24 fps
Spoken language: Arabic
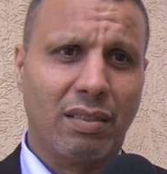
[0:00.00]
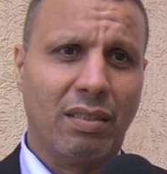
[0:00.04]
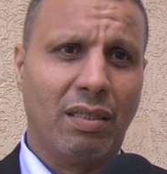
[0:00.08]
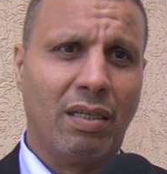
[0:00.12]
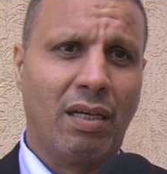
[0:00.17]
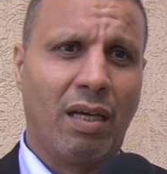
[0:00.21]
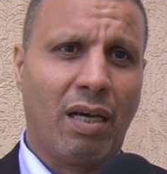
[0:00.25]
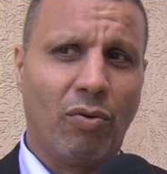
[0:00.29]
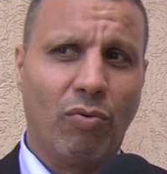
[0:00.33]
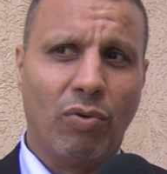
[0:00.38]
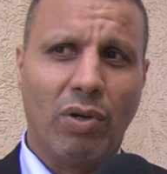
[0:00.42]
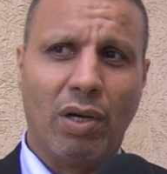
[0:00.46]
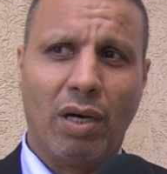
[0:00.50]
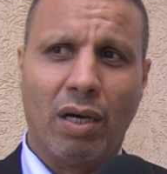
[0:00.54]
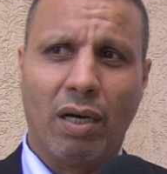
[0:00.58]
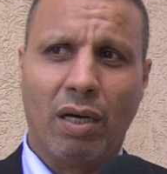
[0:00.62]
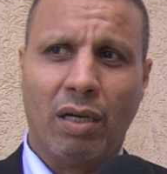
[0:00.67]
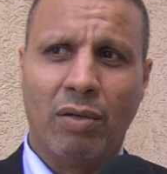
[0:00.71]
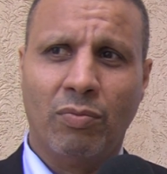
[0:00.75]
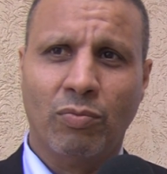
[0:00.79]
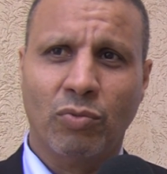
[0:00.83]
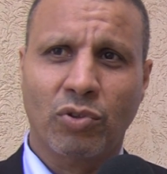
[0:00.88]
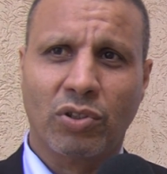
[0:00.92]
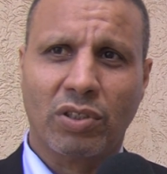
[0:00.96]
آه، حول
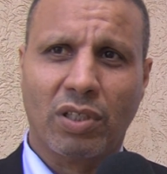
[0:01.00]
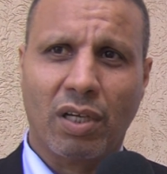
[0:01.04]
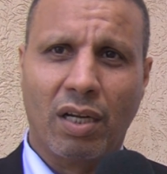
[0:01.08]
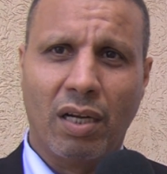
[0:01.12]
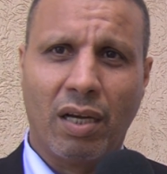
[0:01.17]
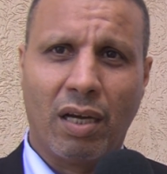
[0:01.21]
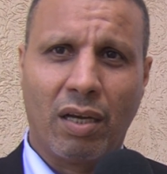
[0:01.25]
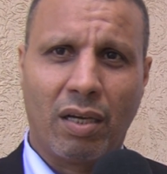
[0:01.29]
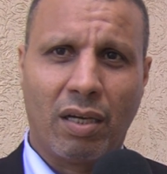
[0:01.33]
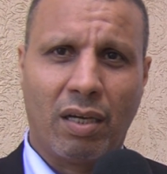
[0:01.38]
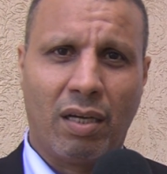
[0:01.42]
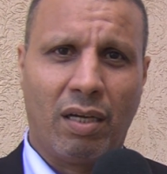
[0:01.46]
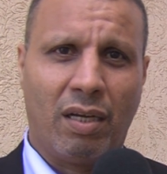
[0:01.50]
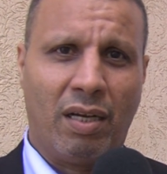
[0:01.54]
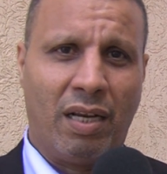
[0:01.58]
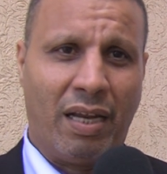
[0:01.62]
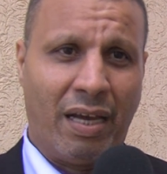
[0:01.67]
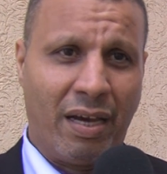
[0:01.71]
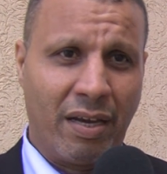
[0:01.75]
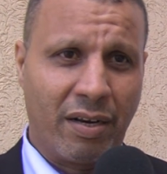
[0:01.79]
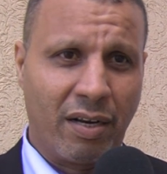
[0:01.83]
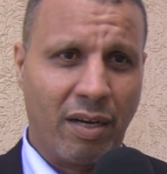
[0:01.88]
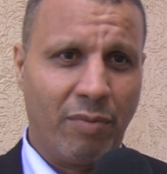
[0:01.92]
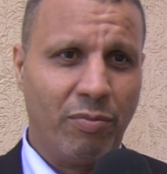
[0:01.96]
المصطلح
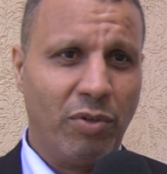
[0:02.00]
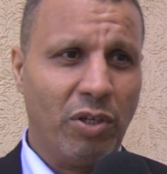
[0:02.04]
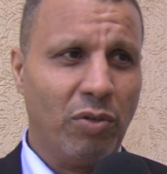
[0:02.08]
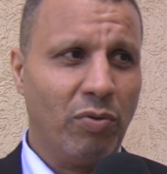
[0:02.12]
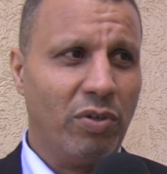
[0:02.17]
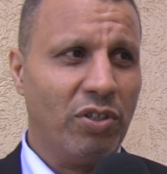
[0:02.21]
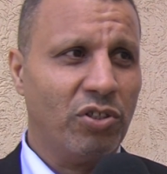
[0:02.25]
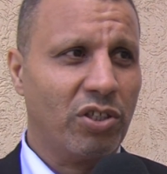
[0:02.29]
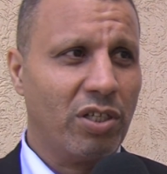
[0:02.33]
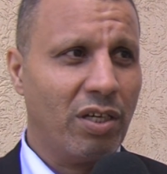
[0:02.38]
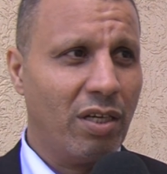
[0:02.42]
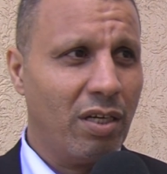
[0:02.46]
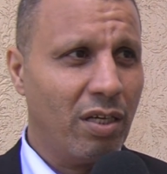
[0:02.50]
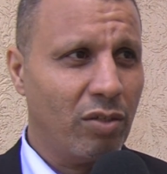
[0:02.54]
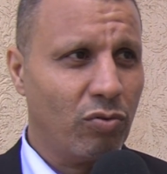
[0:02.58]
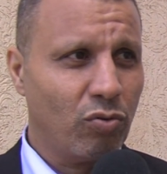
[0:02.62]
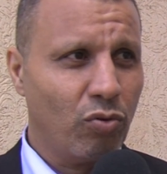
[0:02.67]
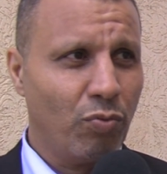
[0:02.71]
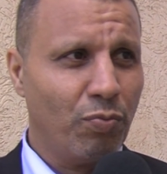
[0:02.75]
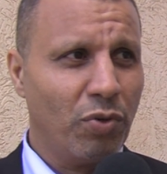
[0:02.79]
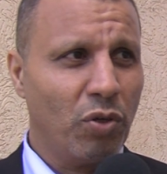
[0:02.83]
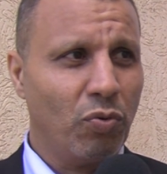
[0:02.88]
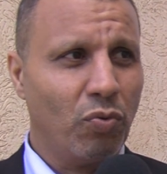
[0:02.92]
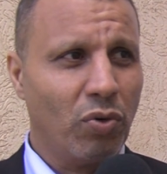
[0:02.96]
العربي وإشكالاته
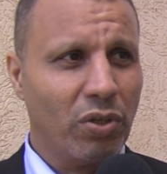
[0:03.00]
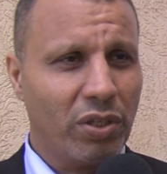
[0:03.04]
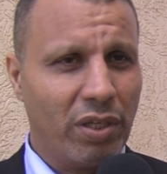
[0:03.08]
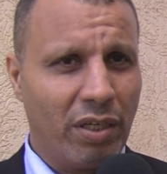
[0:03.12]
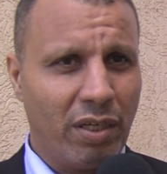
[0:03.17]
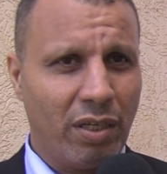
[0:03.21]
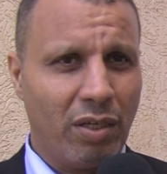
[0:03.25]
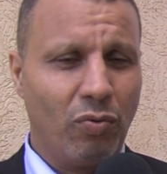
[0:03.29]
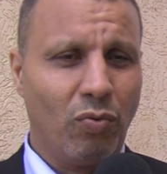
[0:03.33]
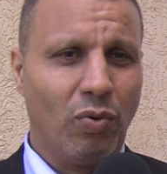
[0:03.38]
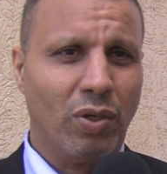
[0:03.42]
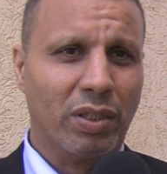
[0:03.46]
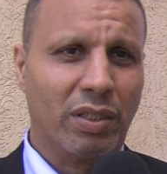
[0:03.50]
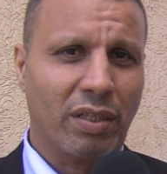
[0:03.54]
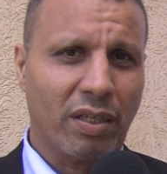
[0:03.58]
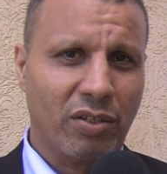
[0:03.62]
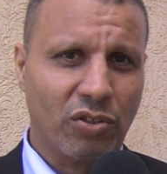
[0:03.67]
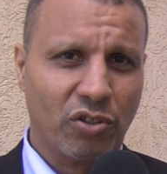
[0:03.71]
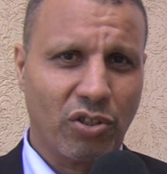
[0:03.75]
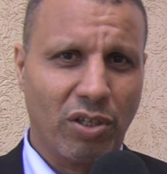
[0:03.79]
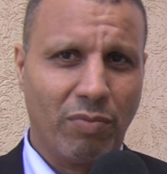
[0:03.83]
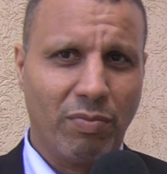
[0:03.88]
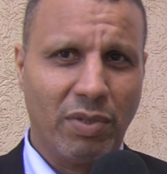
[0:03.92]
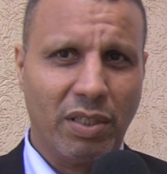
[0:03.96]
من وضع
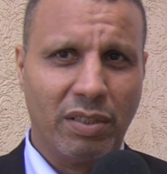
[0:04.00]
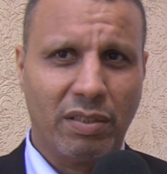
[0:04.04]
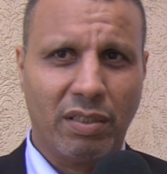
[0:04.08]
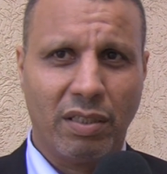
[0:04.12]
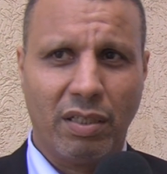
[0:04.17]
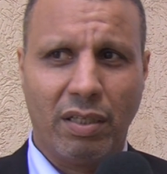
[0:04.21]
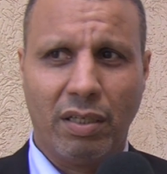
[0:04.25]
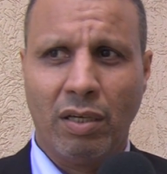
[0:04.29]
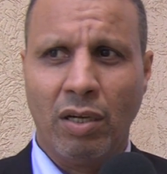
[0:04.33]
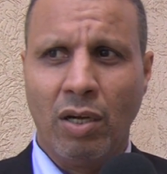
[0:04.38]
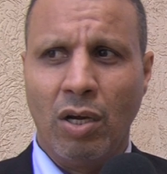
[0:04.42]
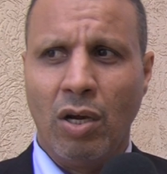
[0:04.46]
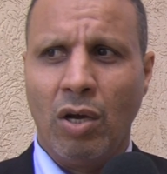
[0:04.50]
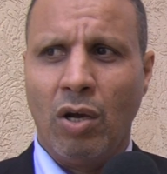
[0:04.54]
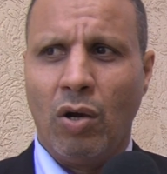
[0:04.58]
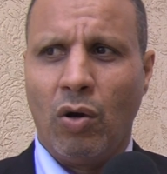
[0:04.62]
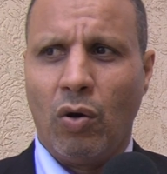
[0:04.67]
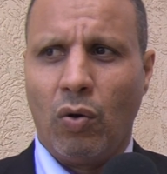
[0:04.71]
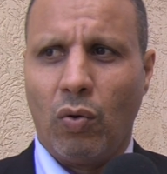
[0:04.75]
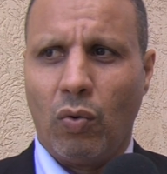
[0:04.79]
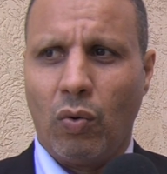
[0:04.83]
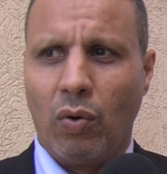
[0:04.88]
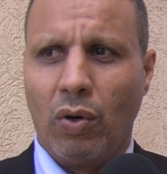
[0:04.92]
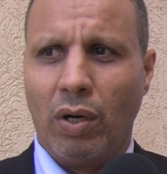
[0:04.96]
وترجمة
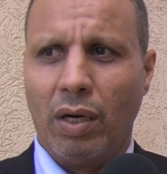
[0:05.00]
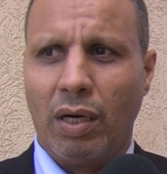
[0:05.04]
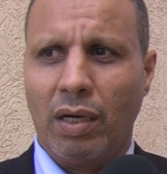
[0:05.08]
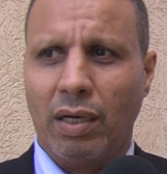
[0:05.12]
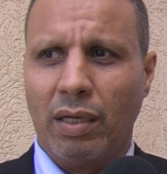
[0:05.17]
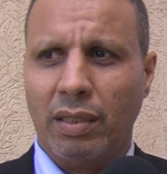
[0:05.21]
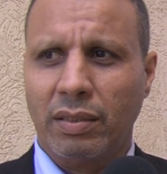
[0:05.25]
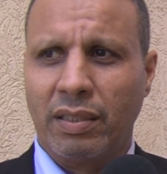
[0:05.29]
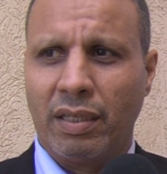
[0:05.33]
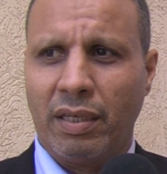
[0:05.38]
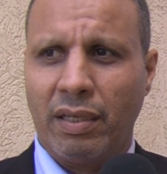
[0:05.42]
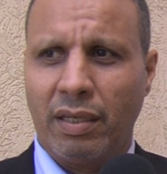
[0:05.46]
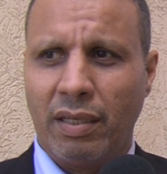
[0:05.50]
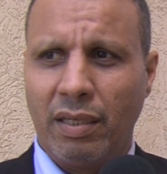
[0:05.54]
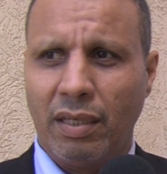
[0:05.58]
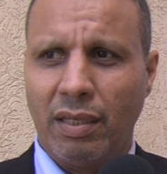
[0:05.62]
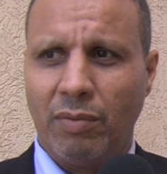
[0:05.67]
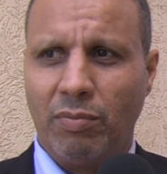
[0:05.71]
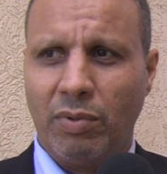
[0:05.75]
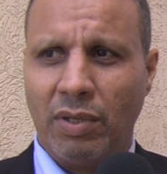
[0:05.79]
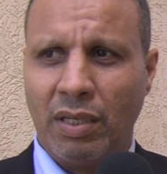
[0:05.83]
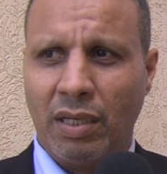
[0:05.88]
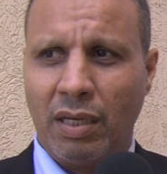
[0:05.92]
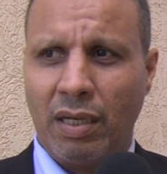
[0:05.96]

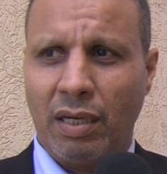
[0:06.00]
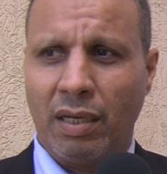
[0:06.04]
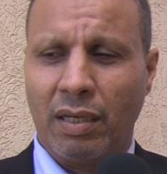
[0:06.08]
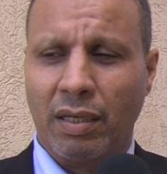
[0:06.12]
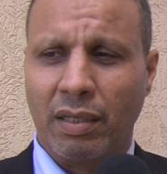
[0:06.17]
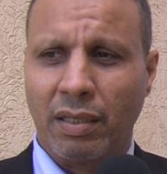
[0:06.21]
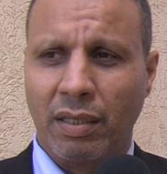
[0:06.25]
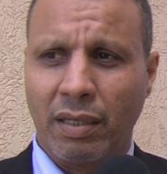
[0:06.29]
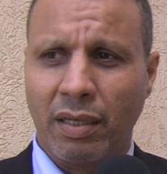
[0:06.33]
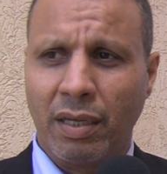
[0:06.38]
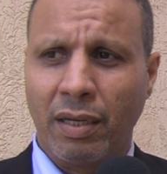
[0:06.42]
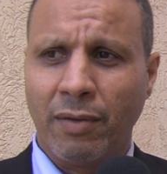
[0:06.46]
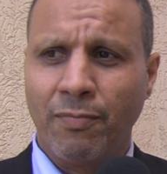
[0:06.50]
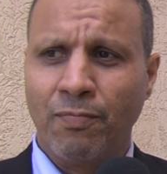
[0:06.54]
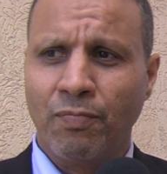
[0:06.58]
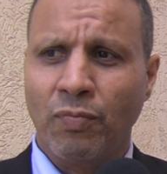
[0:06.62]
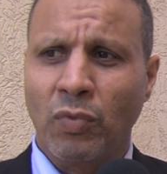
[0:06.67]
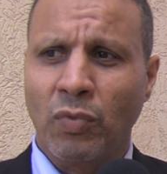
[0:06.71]
وتهريب إلى آخره